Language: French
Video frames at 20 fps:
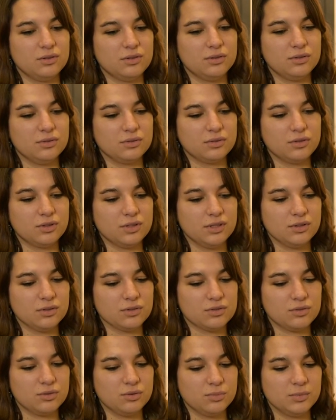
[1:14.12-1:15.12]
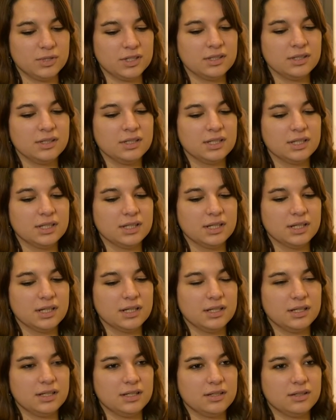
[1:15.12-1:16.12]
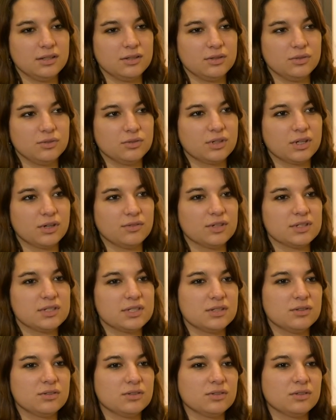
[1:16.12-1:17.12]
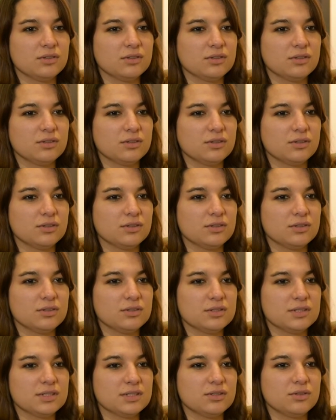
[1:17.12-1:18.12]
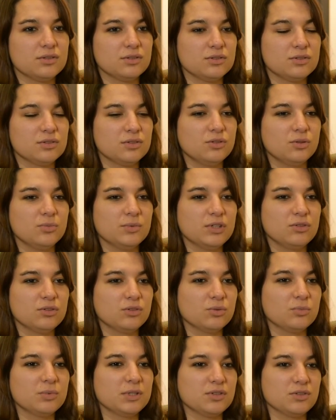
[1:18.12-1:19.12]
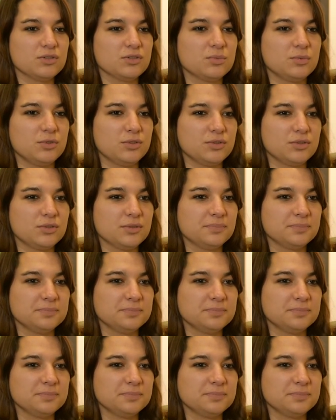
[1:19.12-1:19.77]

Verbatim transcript: l'on connaît dans ce domaine et euh, donc avoir cette, euh, ce, domaine de compétences en plus.